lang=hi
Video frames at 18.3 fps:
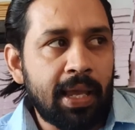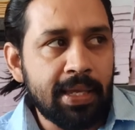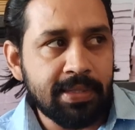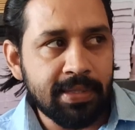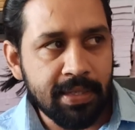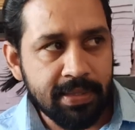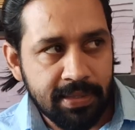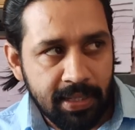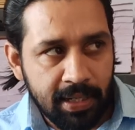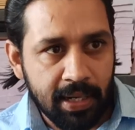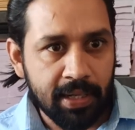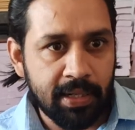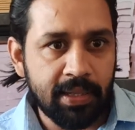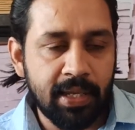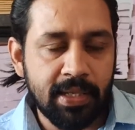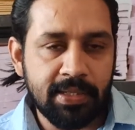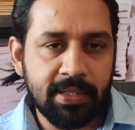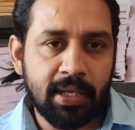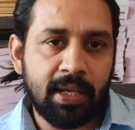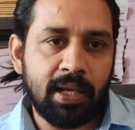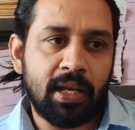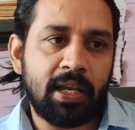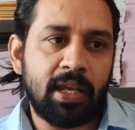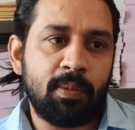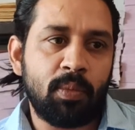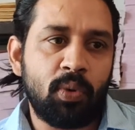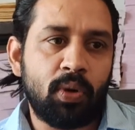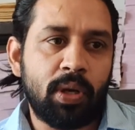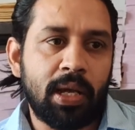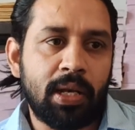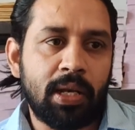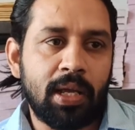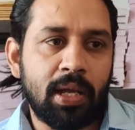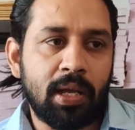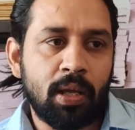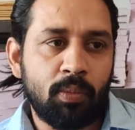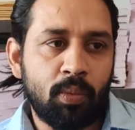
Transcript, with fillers: एसएससी गणना चक्र की बुक है ना